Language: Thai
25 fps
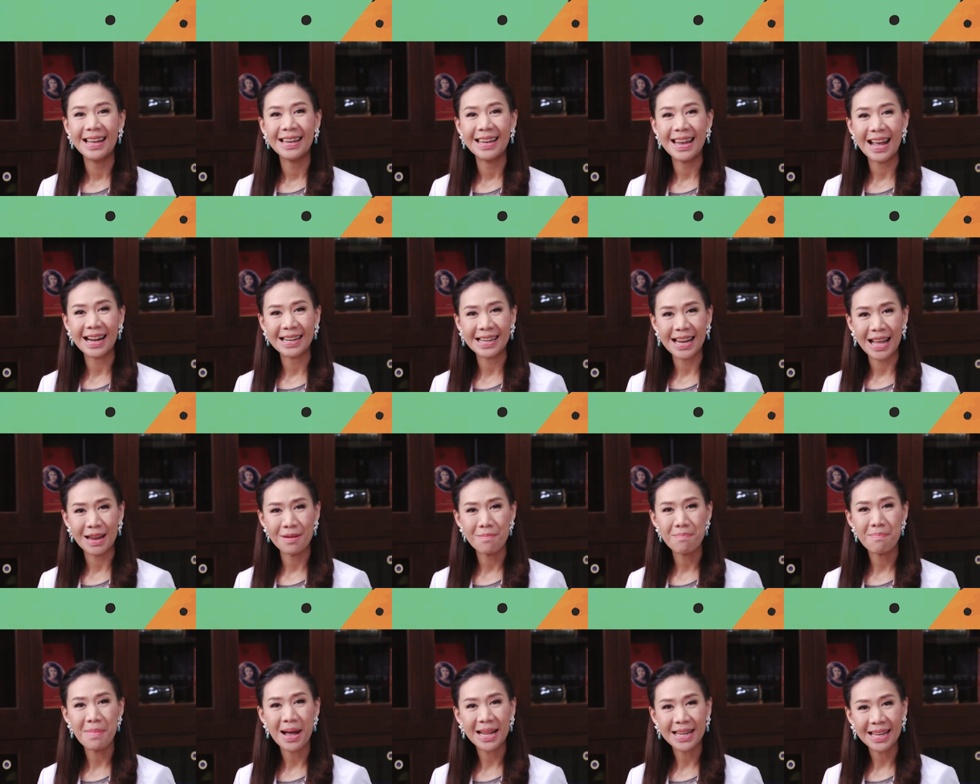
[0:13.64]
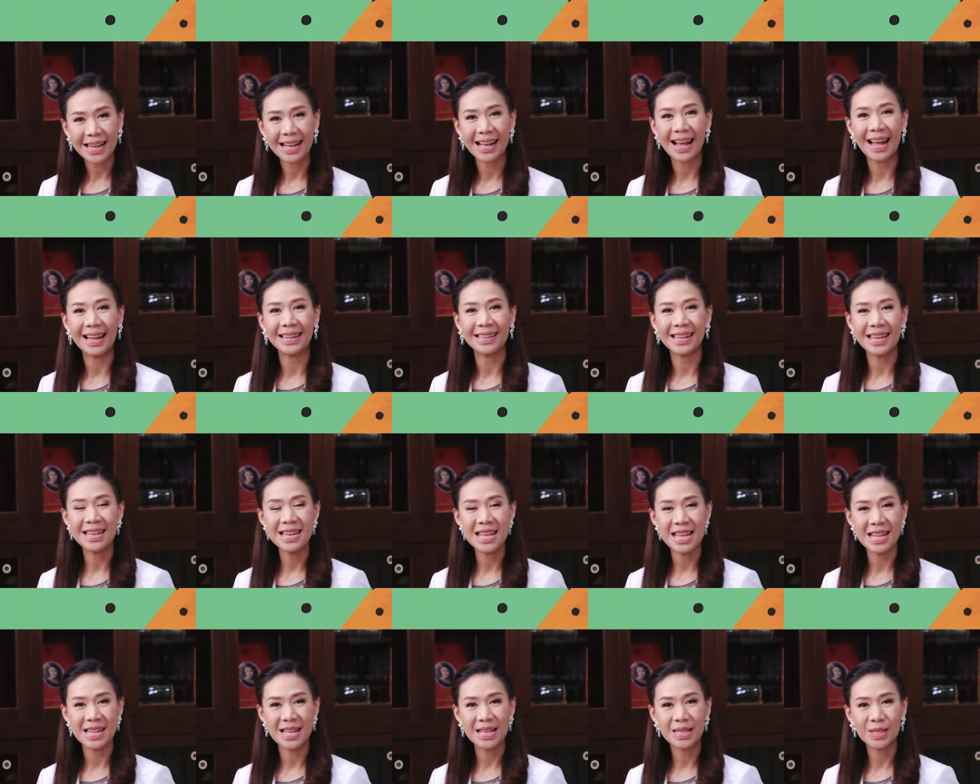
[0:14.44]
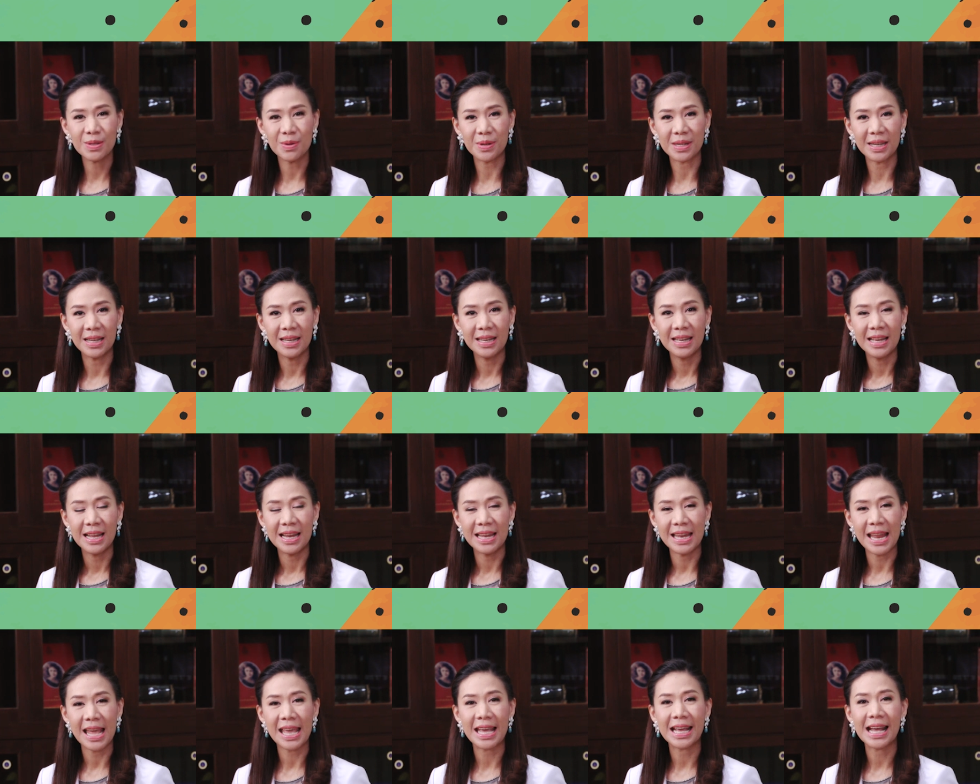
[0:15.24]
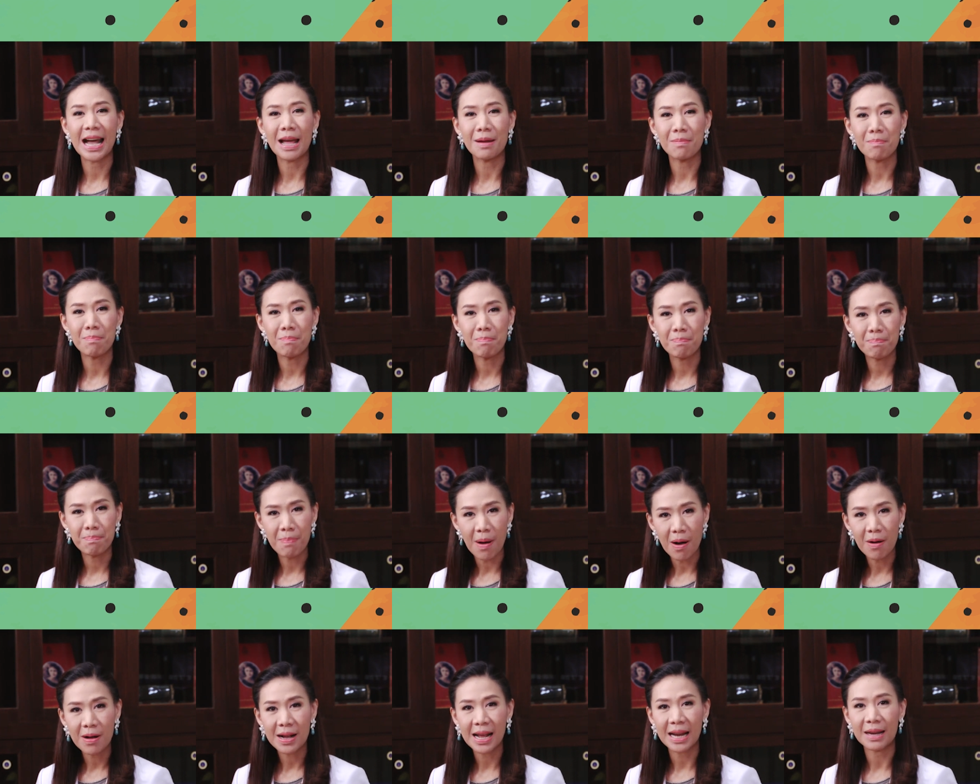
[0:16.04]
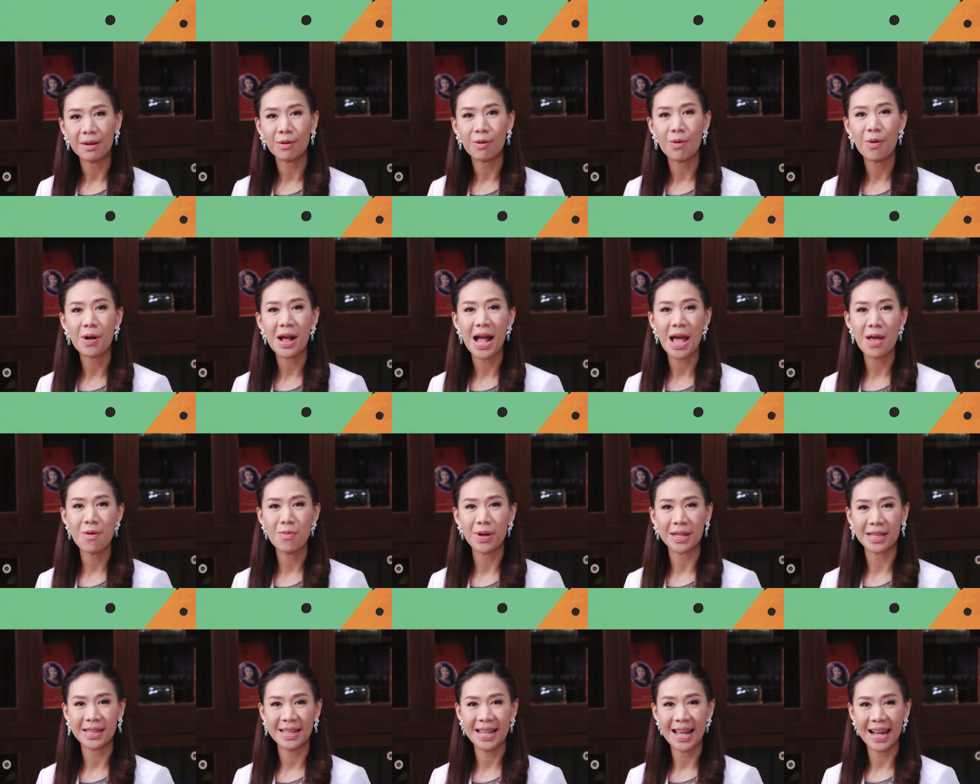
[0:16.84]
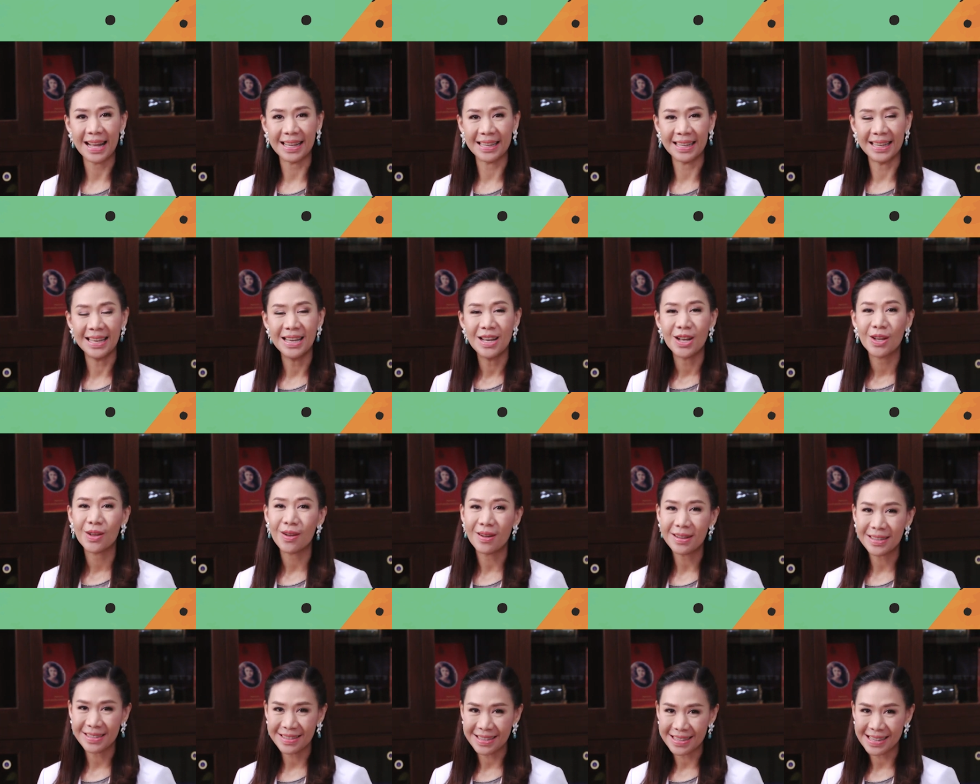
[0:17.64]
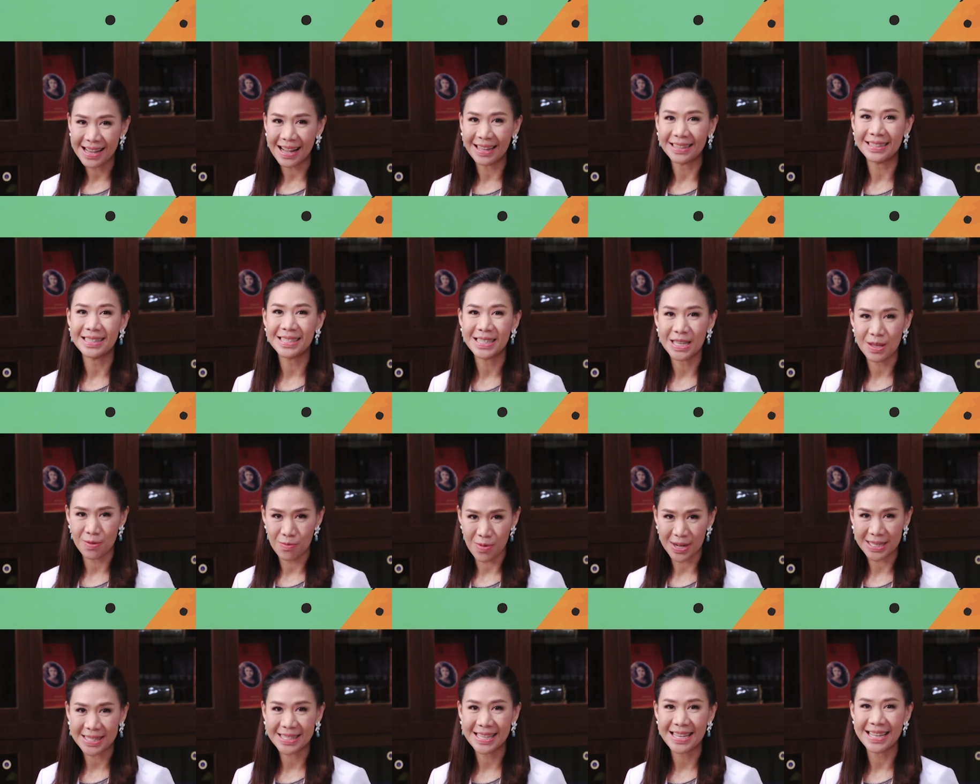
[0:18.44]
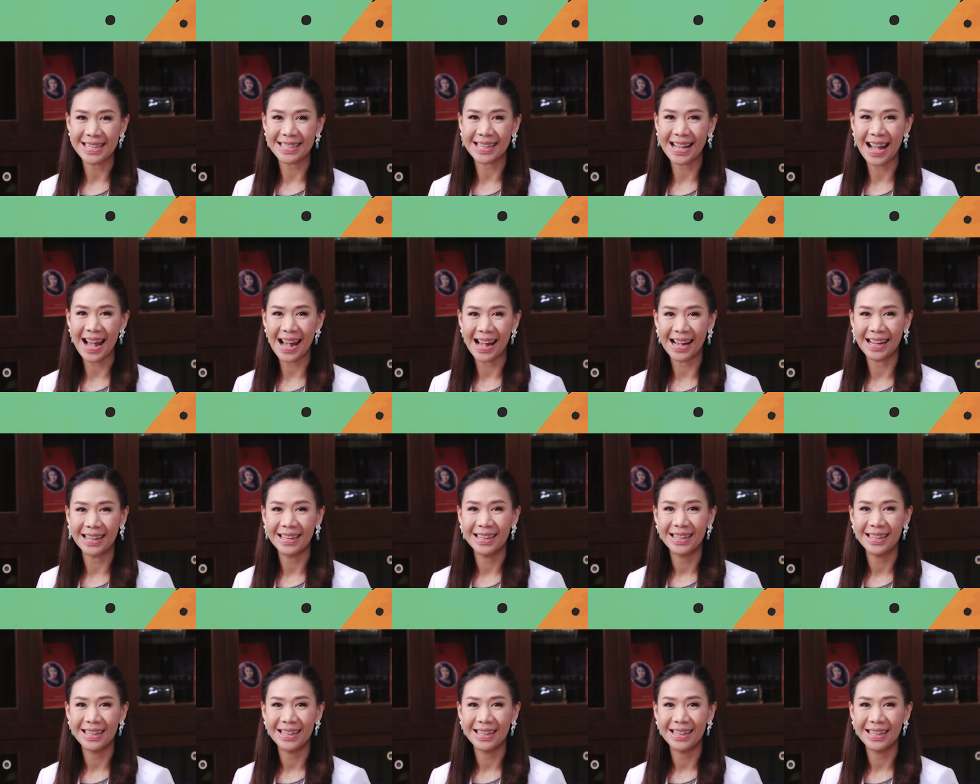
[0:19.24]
ดังนั้นมาตรการที่ดีที่สุดในการป้องกันโรคไข้หวัดใหญ่ ก็คือการฉีดวัคซีนค่ะ